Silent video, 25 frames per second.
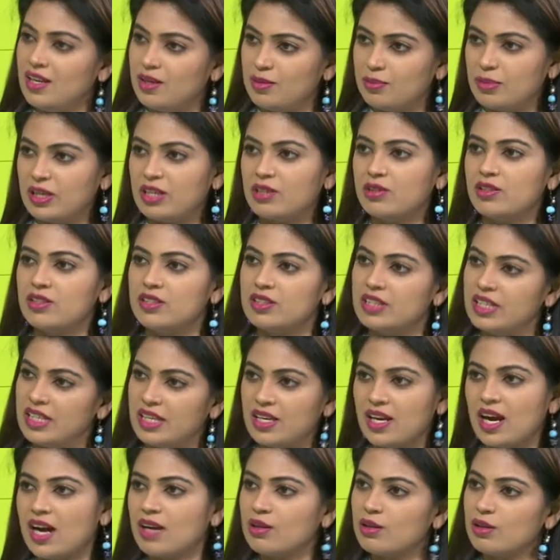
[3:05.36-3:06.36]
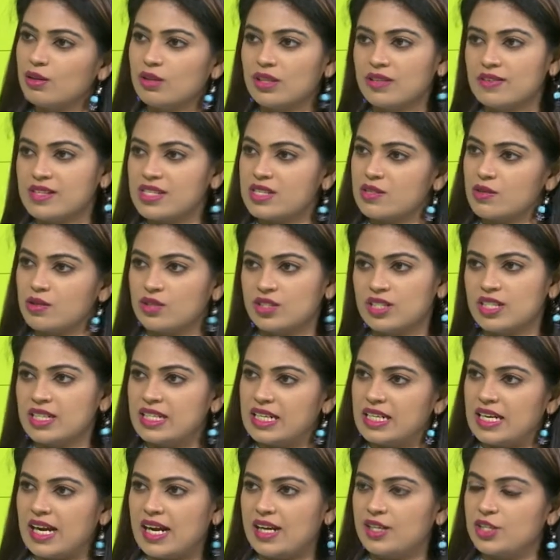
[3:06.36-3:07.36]
మనం ఈ ఆకుని కూడా వేసుకోవచ్చు
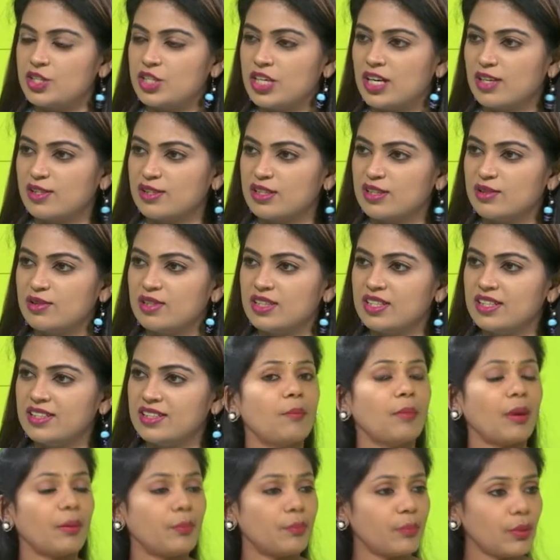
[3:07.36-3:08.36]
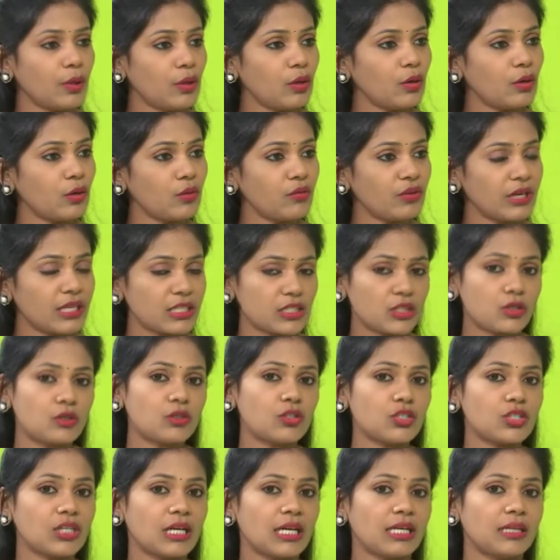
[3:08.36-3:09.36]
అంటే రాడిష్ ఆకుని కూడా పప్పులో
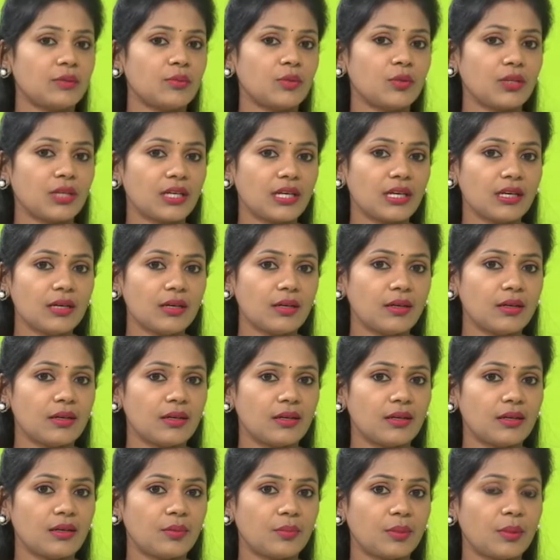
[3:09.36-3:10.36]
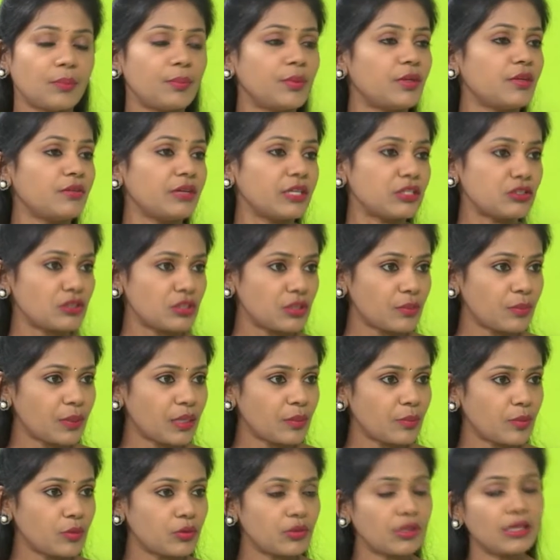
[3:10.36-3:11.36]
వేసుకోవచ్చు కానీ మోనిక పప్పులో వేసుకున్నప్పుడు
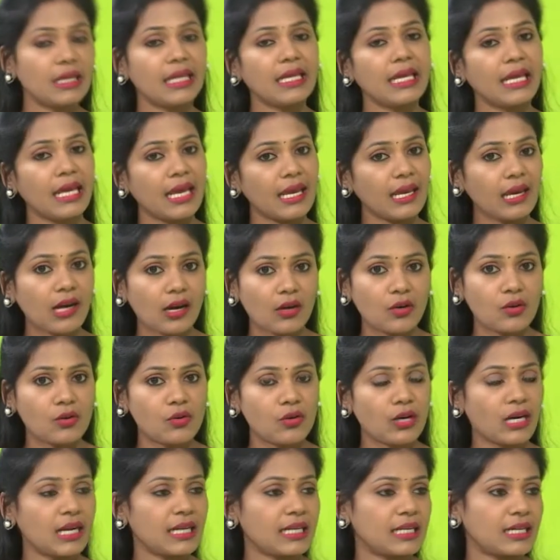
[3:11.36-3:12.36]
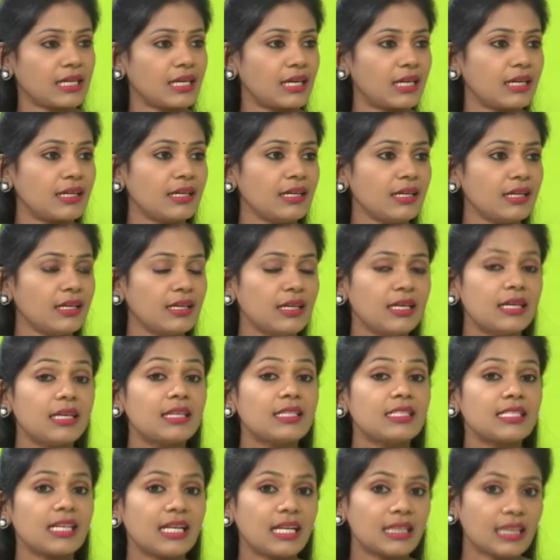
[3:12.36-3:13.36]
ఏమవుతుందంటే ఏ ఆకుకూరలైనా కానీ
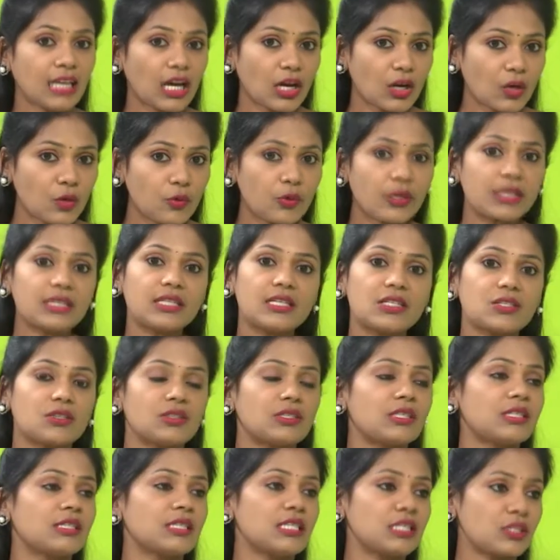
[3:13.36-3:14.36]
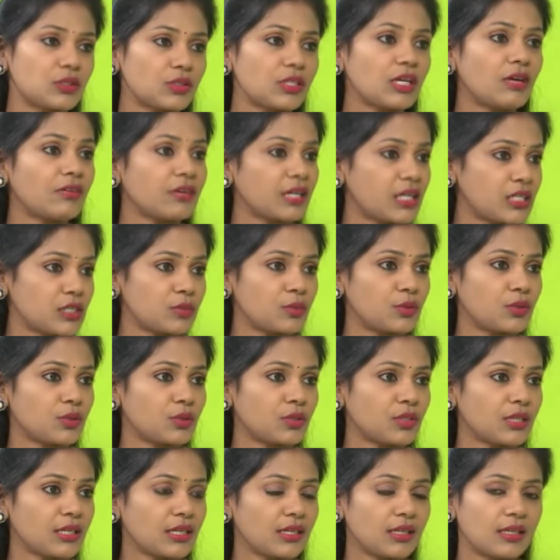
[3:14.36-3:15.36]
చాలా తక్కువగా తీసుకునే తీసుకునే అవకాశం
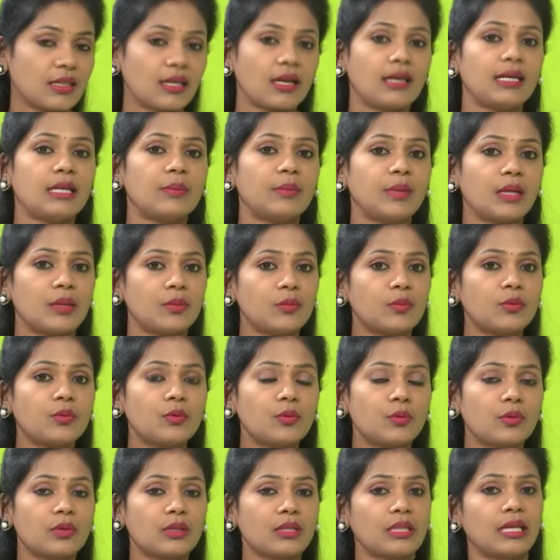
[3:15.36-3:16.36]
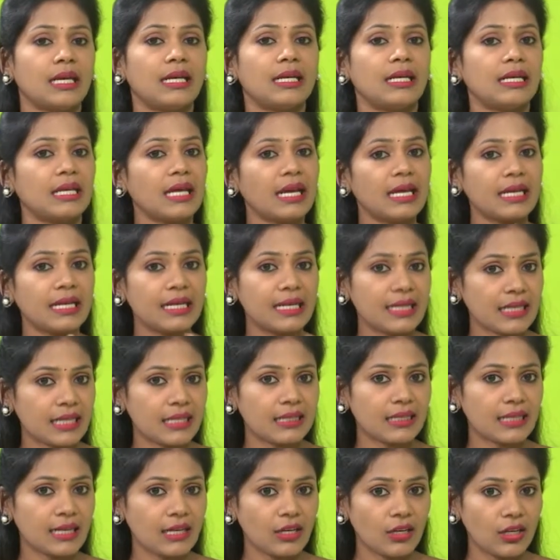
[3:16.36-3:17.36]
ఉంటుంది ఎందుకంటే మనము ద ఎంటైర్ ఇంట
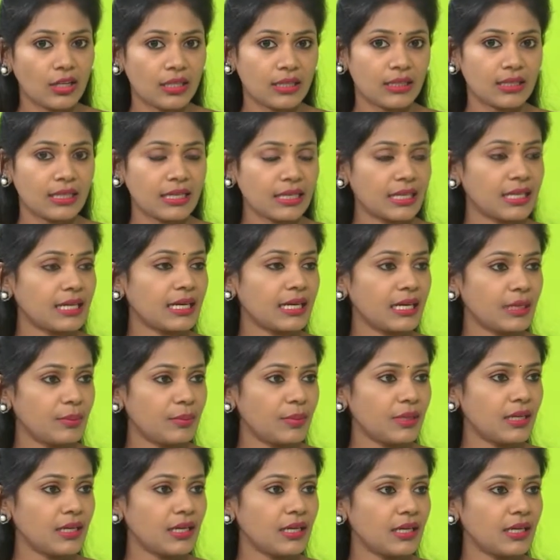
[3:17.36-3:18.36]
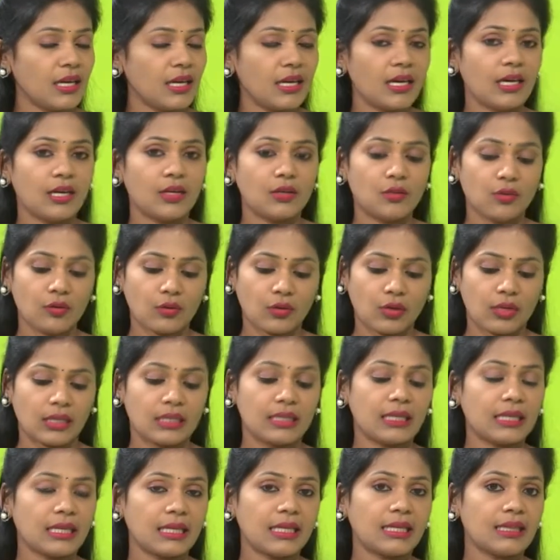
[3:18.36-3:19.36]
ఇల్లు అందరికీ కలిపి యూనో ఒక
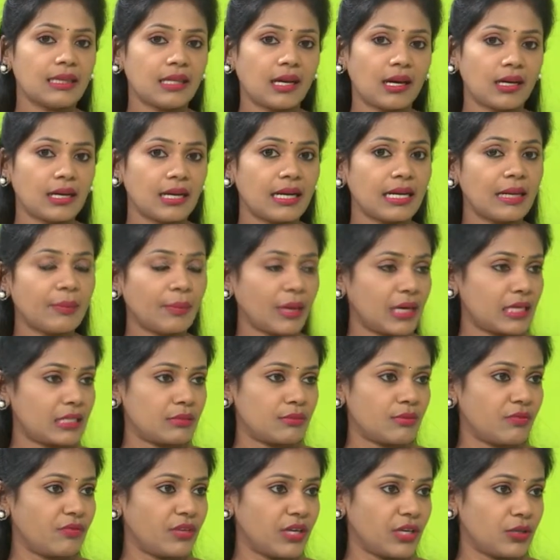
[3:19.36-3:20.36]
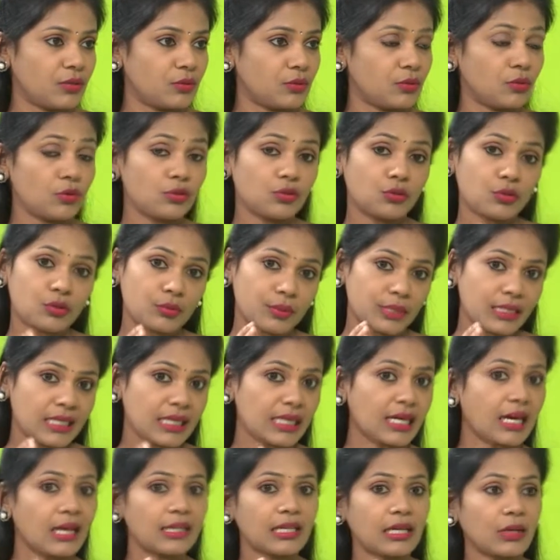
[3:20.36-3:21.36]
ఇంత ఇంత ఆకంటే మాక్సిమం వేరు కొంత కొంతమంది
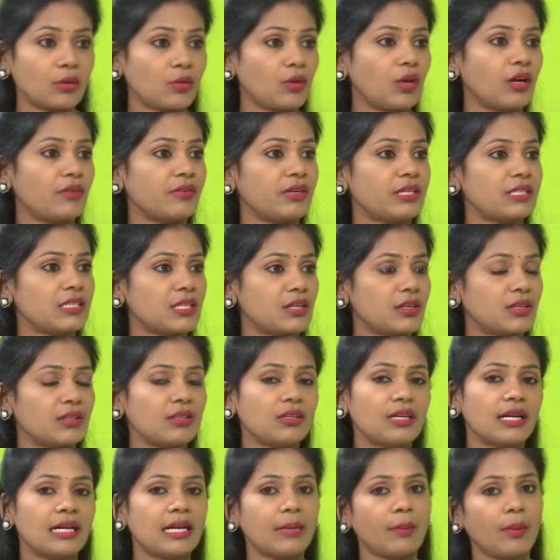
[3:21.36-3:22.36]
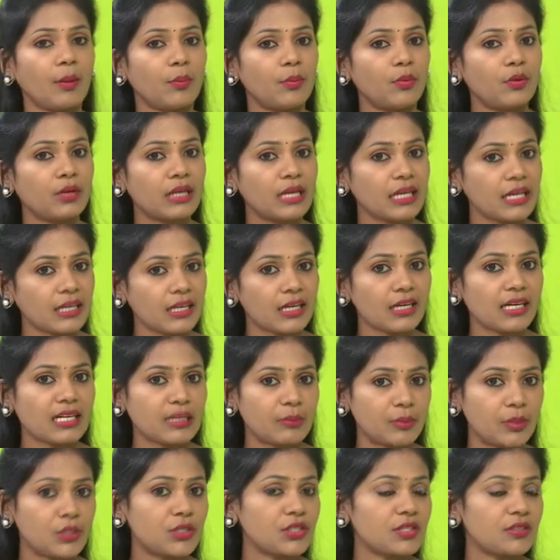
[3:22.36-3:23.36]
ఇంకా తక్కువగా వేస్తారు ఎందుకంటే పప్పు గ్రీన్గా
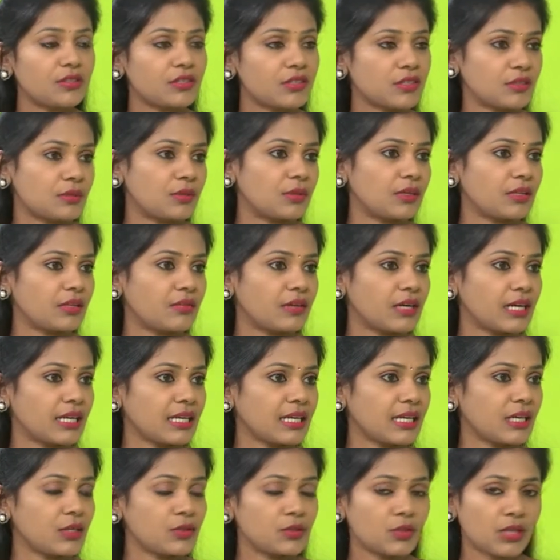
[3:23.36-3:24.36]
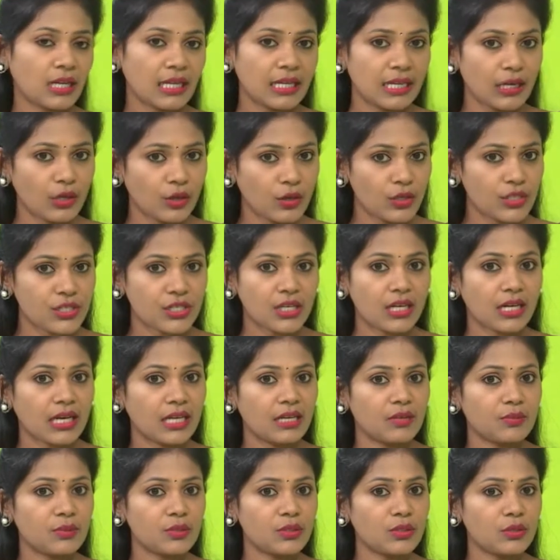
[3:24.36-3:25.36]
కనిపించడం ఇష్టం ఉండదు వాళ్ళకి సో అలా ఎల్లోయిష్గా
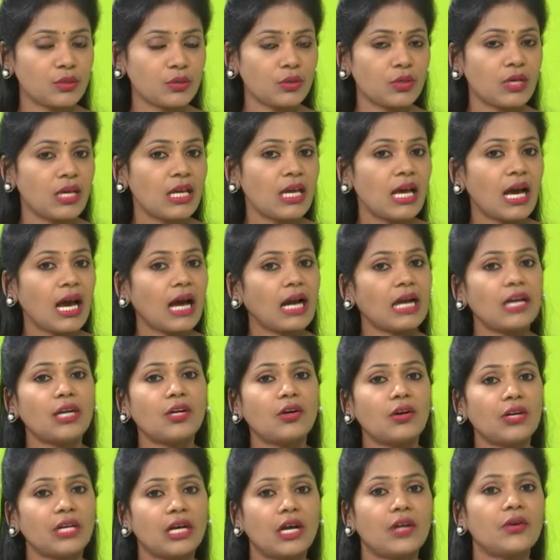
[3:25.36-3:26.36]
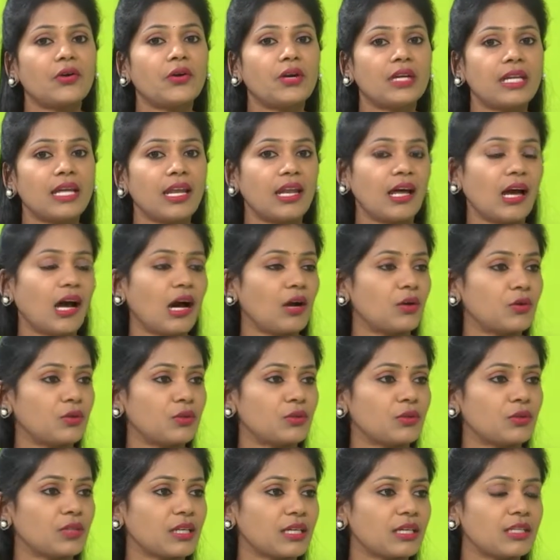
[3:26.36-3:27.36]
కనిపిస్తూ అక్కడొకటి అక్కడొకటి అలా
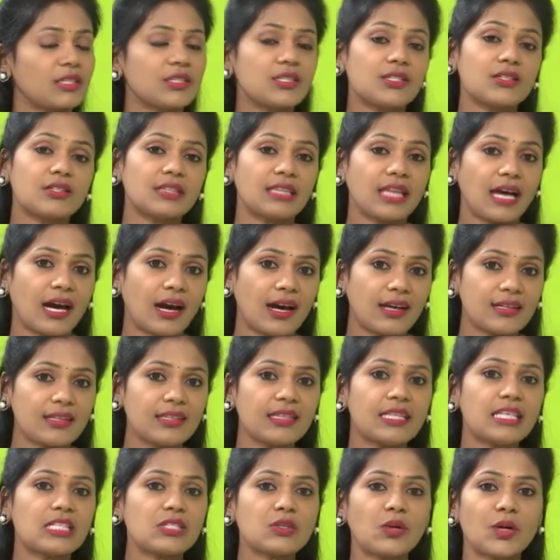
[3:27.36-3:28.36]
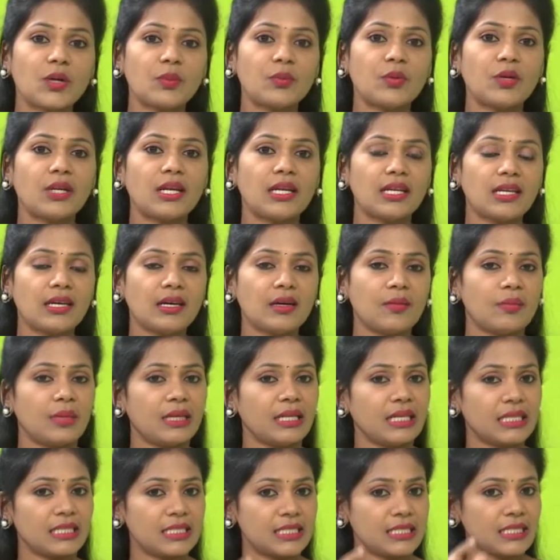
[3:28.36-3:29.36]
ఆకుంటుంది సో దాన్ని తీసుకోవడం మూలన
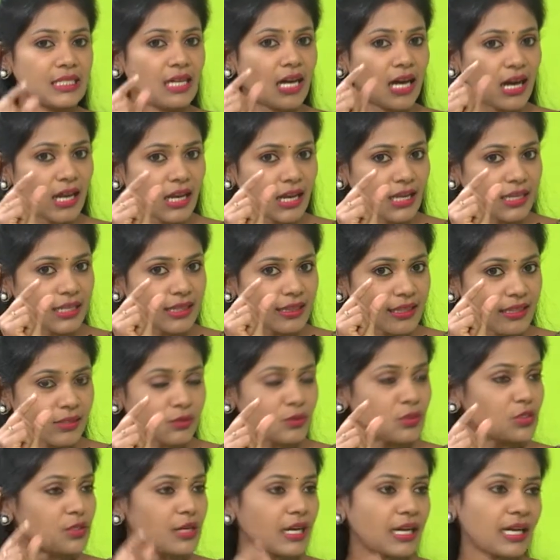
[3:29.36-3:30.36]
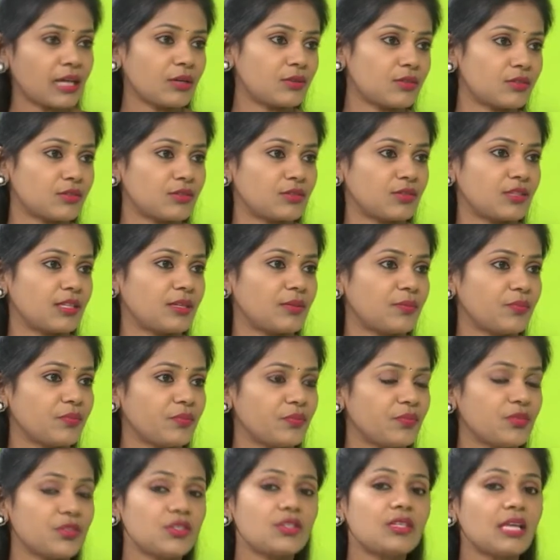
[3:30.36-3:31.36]
మనకి చాలా ఇంత కొంచెం ఆకే వస్తుంది
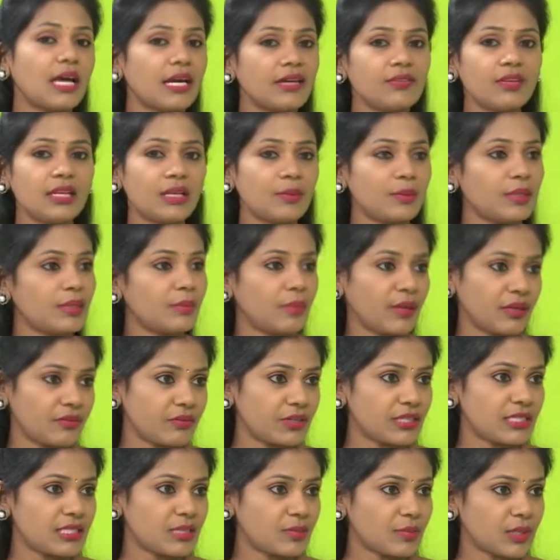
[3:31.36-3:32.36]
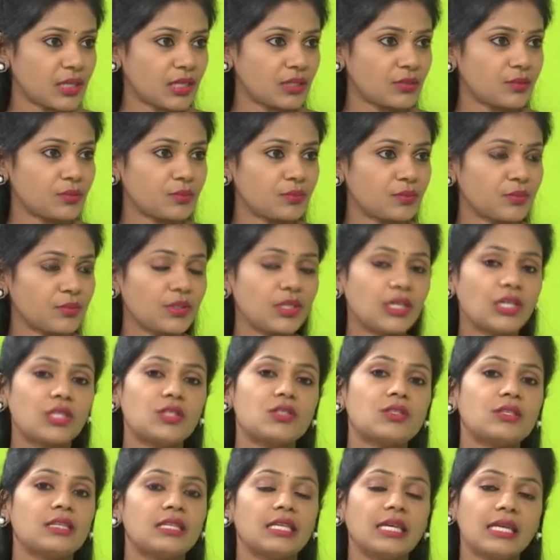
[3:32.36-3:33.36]
సో దానివల్ల పెద్ద బెనిఫిట్స్ ఏమి రాదు
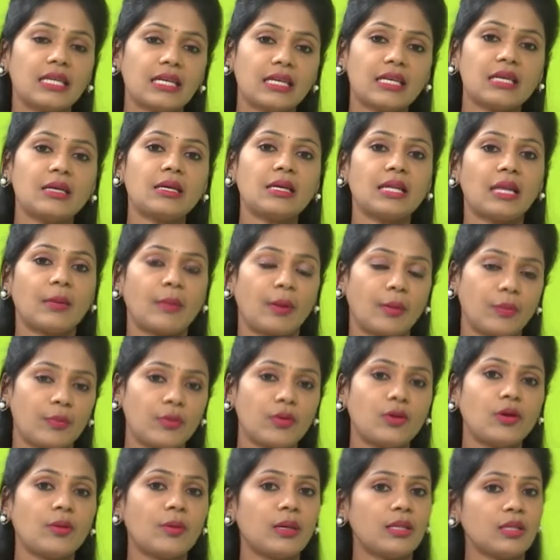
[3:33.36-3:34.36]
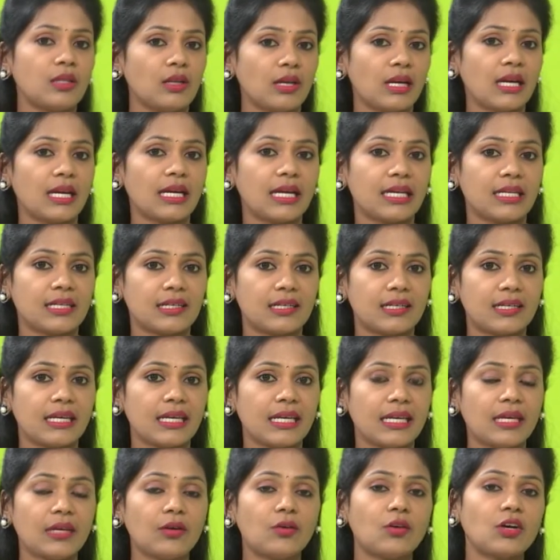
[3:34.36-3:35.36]
సో దీనికి ఇలా పప్పులో బదులుగా ఏంటంటే
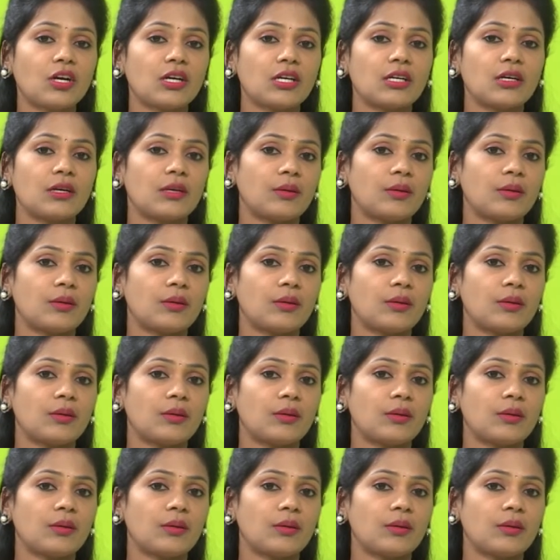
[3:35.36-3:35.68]
ఒక